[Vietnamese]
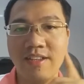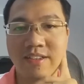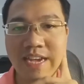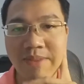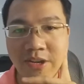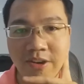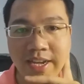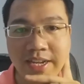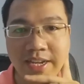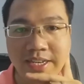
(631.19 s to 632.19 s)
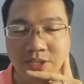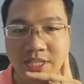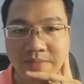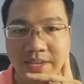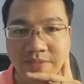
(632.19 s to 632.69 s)
rồi em mai đo này nhìn cả
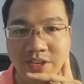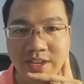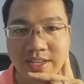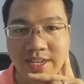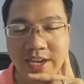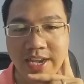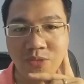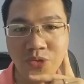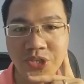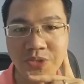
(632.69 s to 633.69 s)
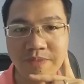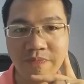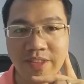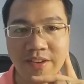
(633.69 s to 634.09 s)
trường tổng em rồi ni khao em thu chiều, à,